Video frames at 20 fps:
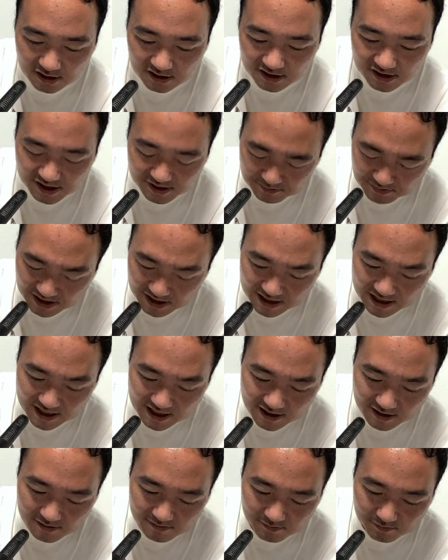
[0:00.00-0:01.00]
君
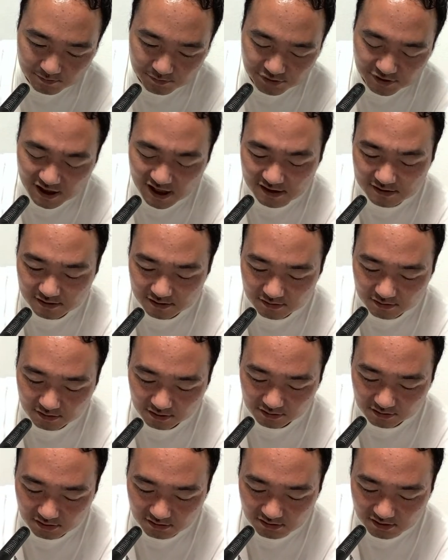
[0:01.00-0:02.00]
が部落のこ
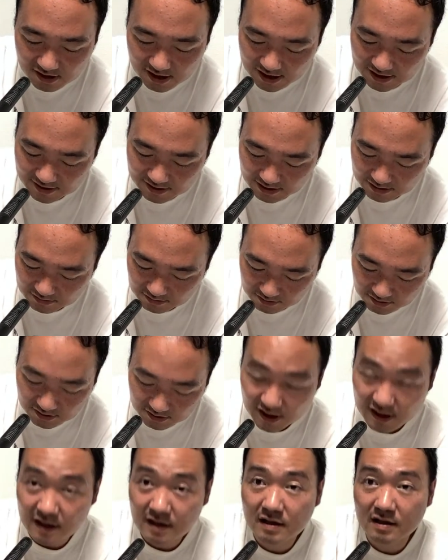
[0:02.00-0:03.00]
とを書いたこと
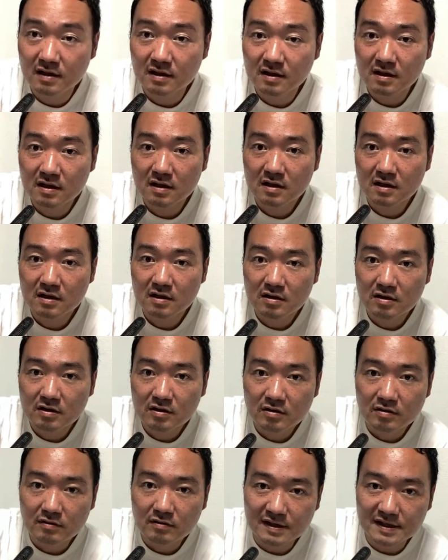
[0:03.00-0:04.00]
で、
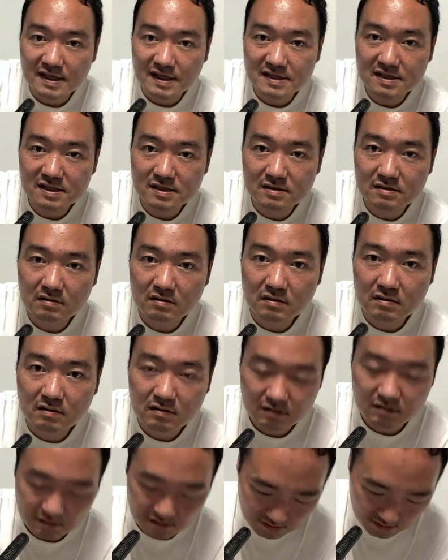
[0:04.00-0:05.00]
私の
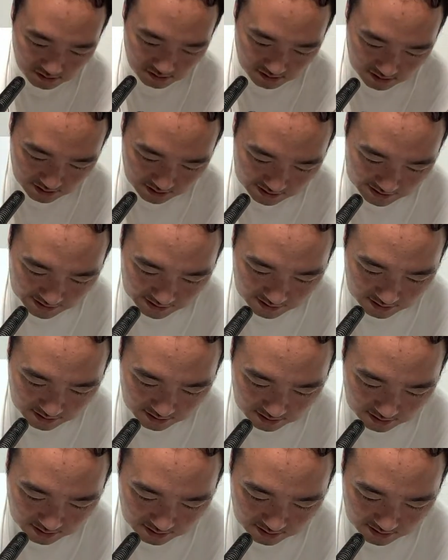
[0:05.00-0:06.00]

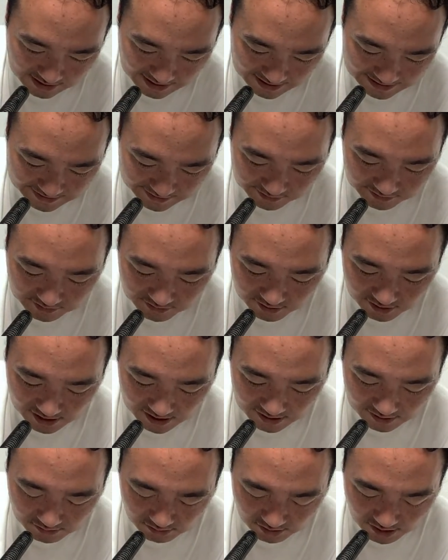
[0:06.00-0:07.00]
家族が
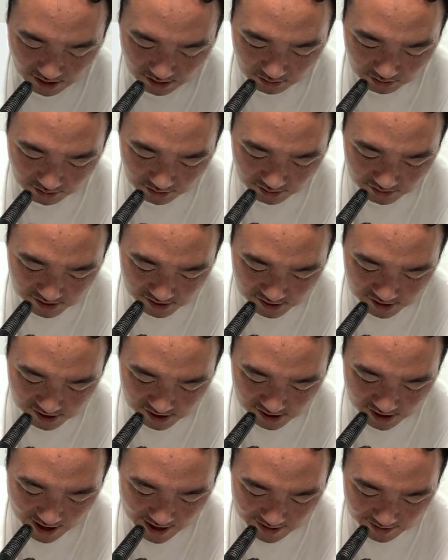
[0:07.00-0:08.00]
どれほど
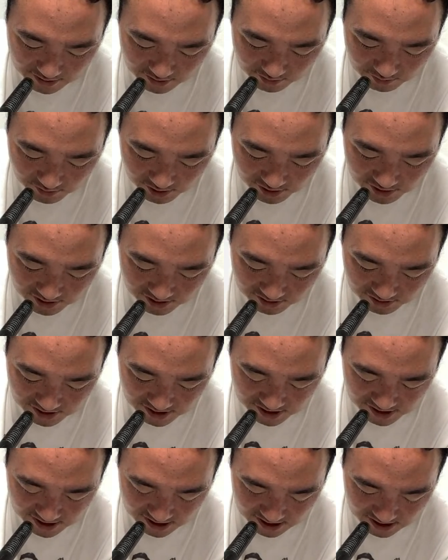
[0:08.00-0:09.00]
辛い思いをし
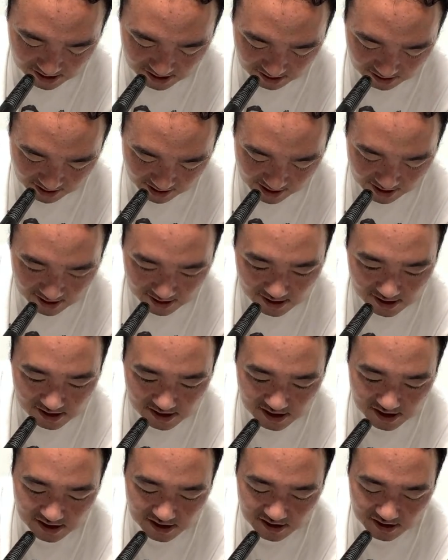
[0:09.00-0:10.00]
ているか
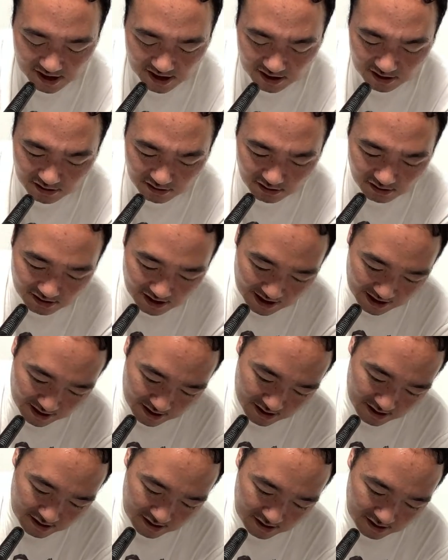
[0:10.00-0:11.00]
知っているのか
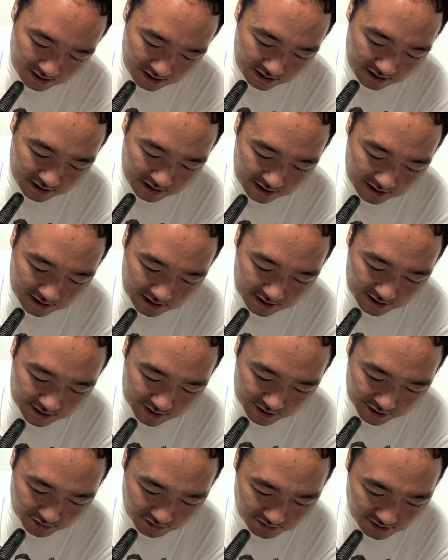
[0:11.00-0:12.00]

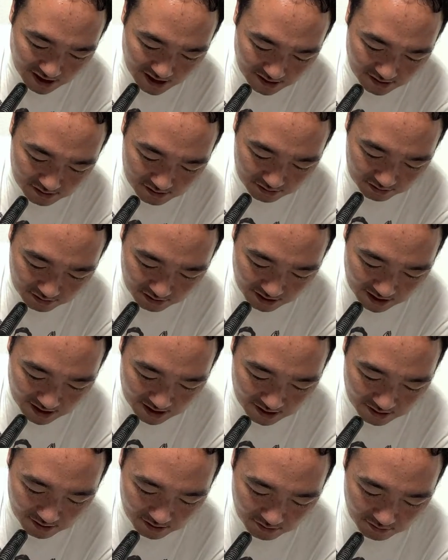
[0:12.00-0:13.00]
そうなること
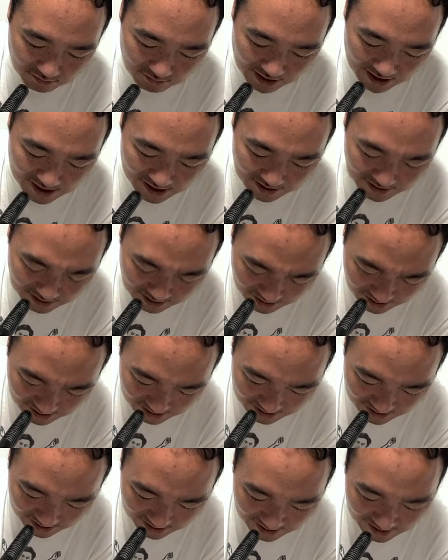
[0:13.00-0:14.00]
が分かってい
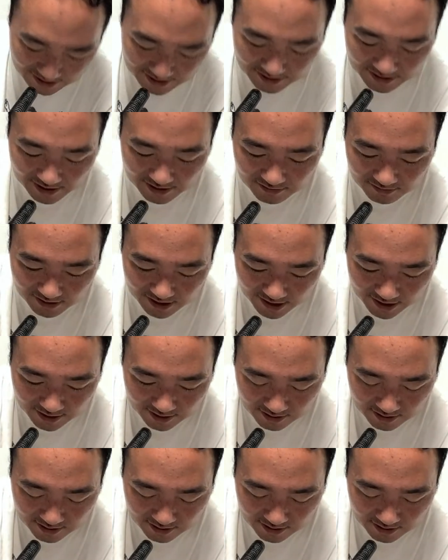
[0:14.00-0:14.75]
て書いたのか